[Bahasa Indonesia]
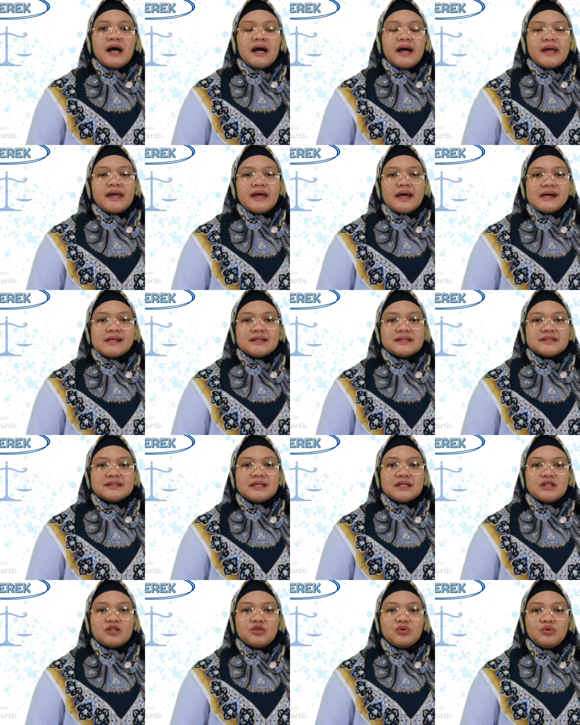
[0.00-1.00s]
ayat
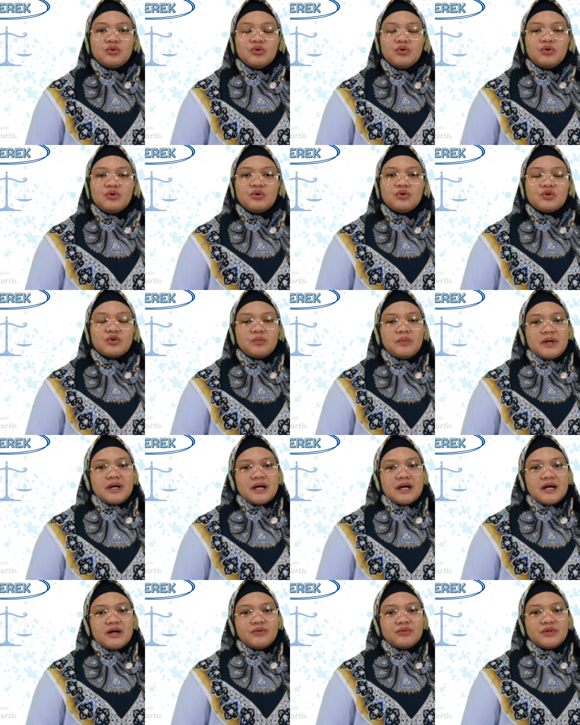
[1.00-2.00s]
1 huruf
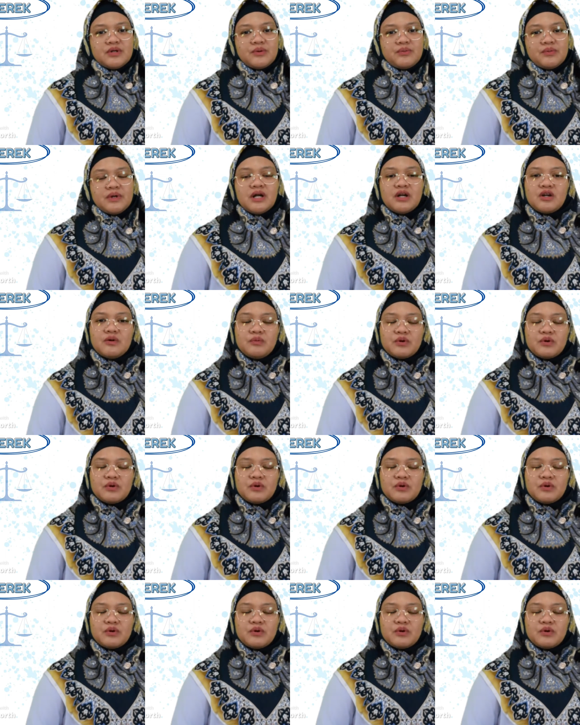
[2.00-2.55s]
A Undang-Undang